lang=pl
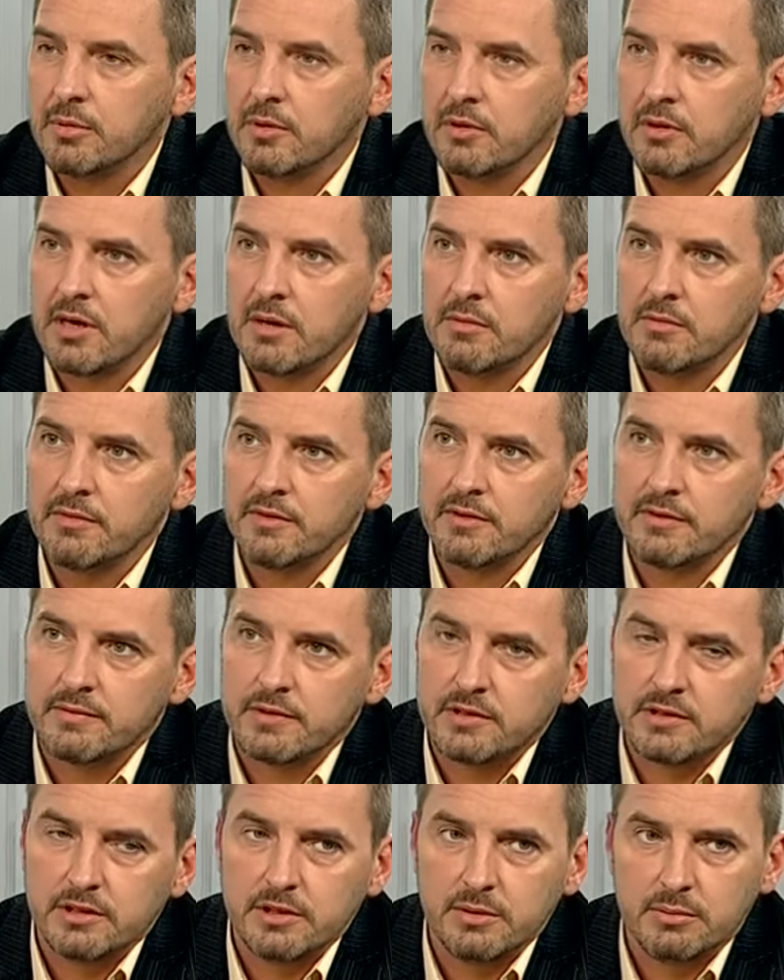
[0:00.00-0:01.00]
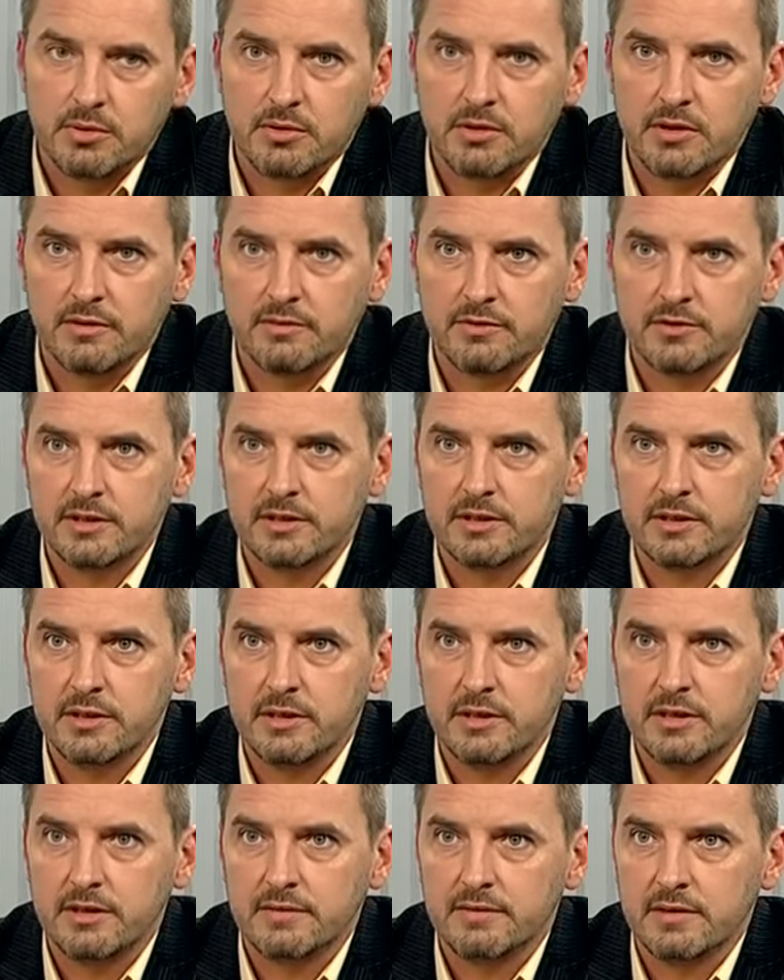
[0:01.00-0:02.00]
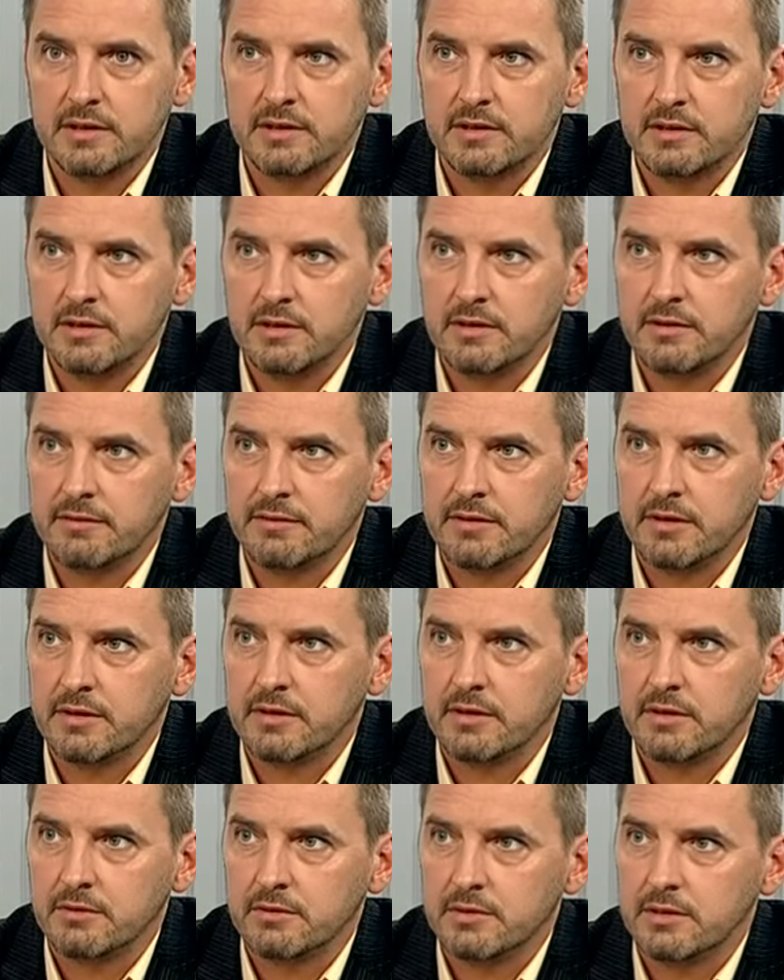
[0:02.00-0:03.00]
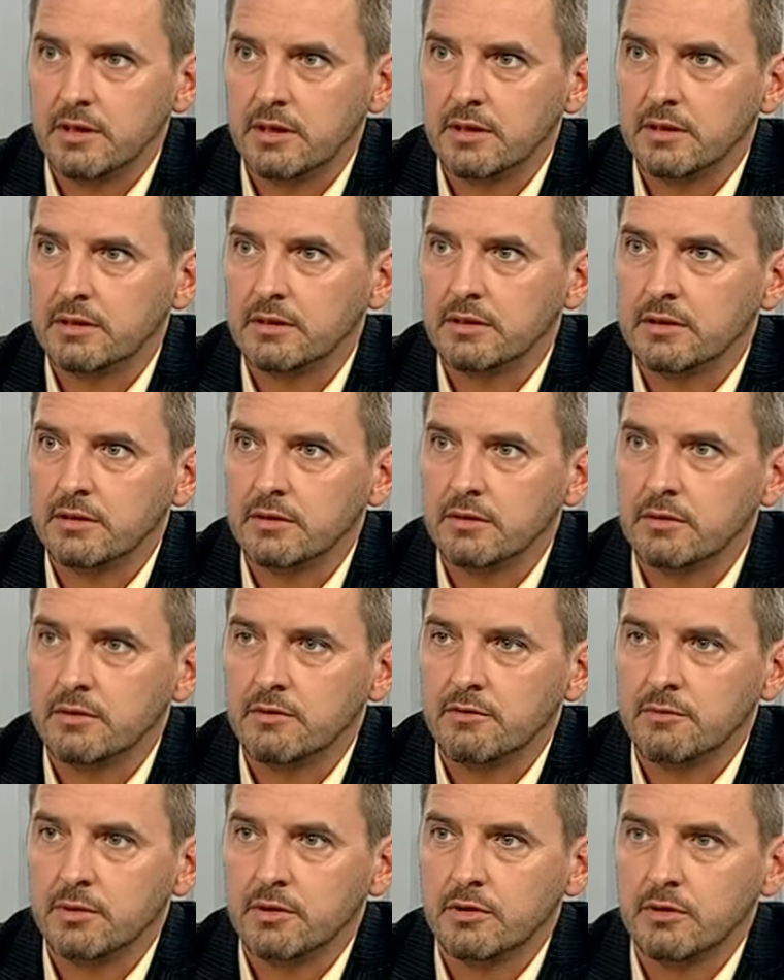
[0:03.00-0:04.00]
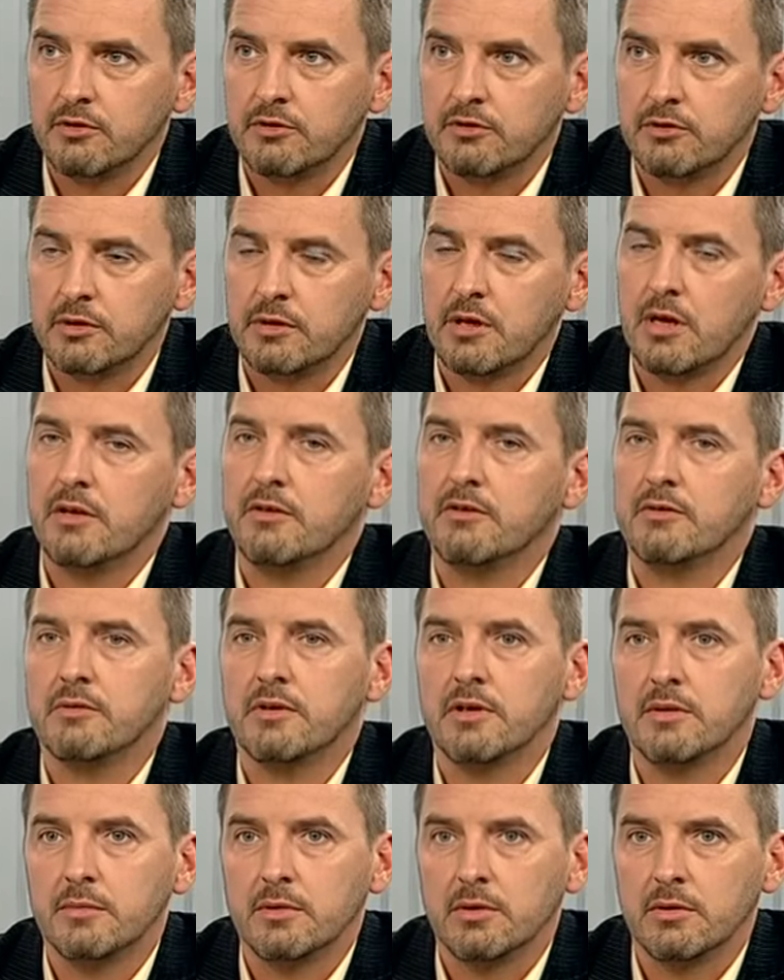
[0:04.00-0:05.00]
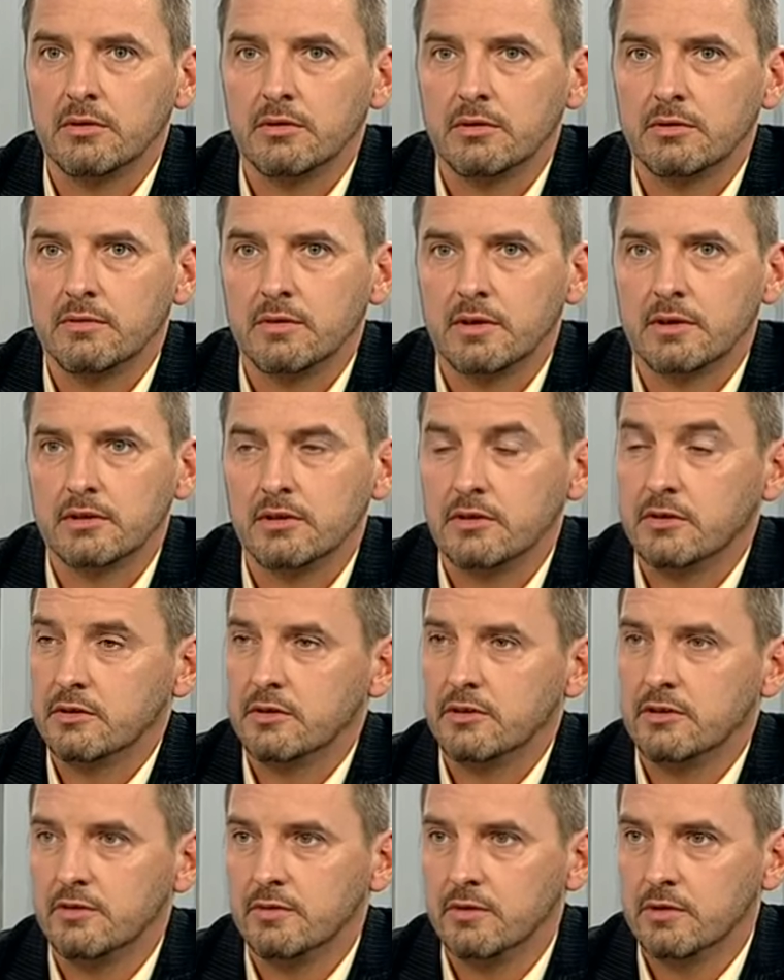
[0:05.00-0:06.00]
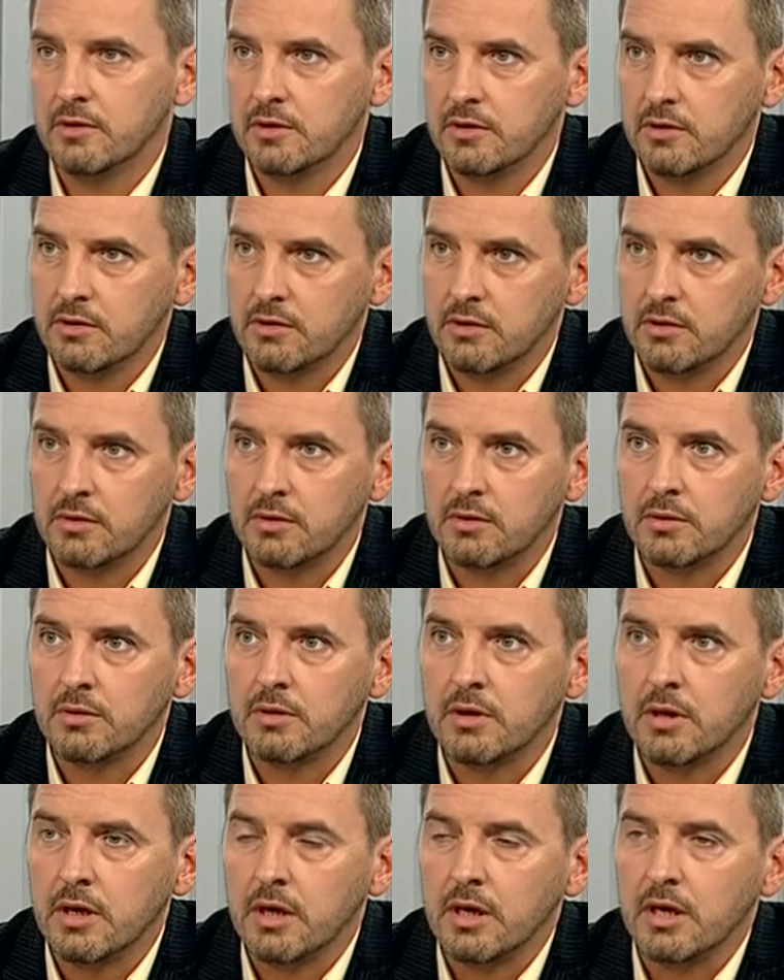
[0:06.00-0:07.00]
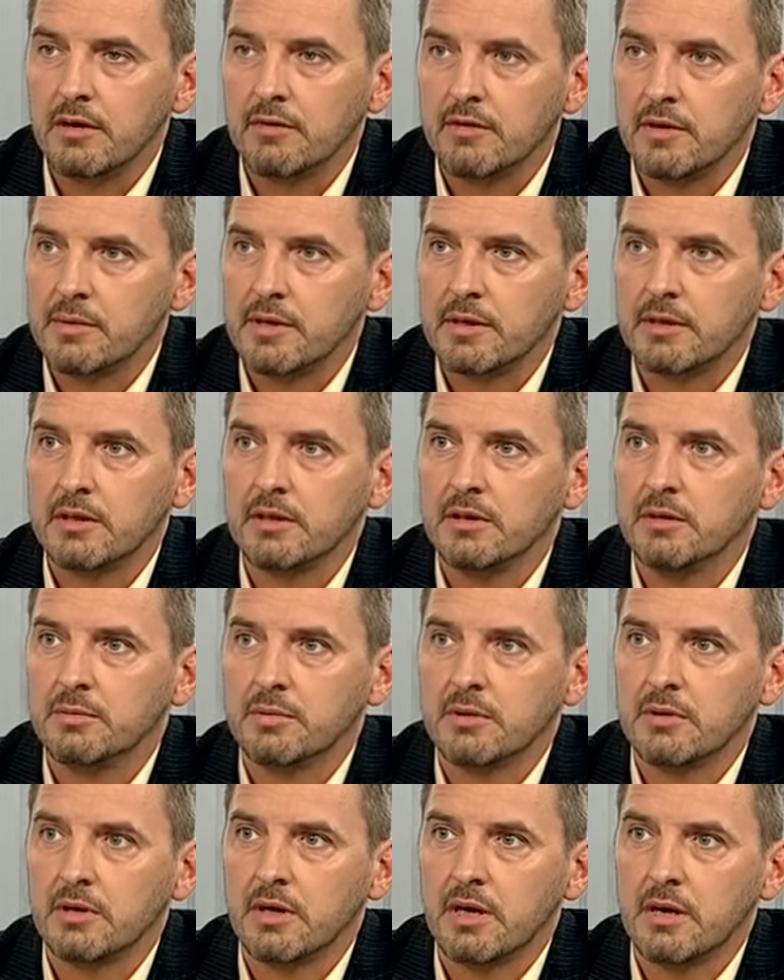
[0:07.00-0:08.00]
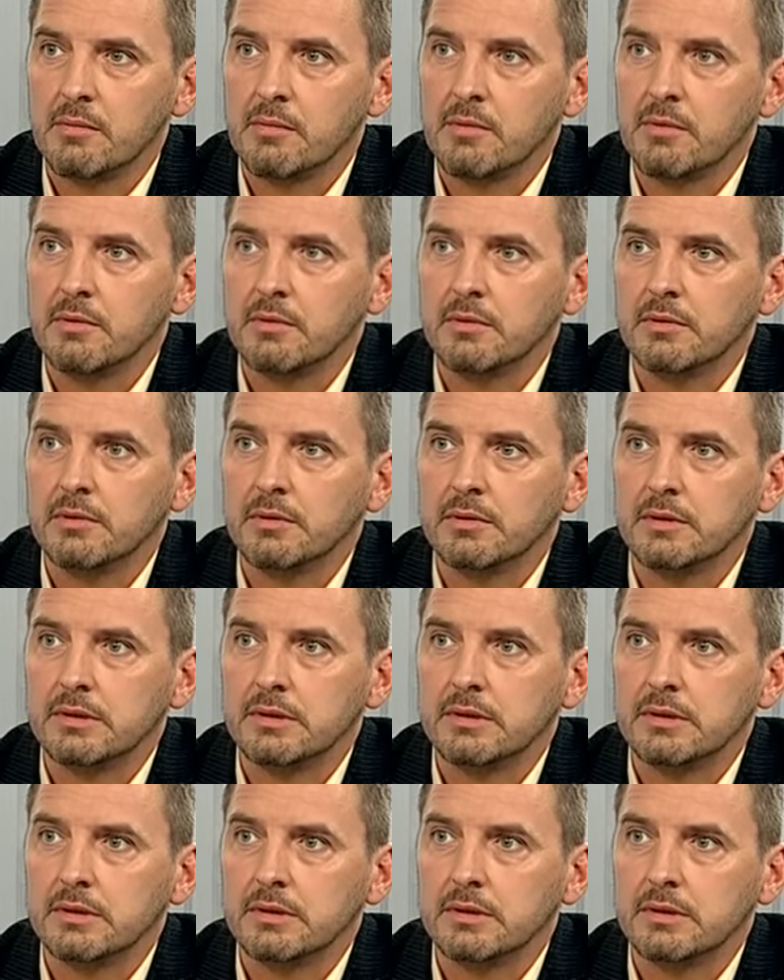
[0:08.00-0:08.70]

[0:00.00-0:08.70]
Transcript: programów jest właśnie program wczesnej interwencji Fred Goes Net, który w Bydgoszczy realizujemy od 2009 roku i w ramach tego programu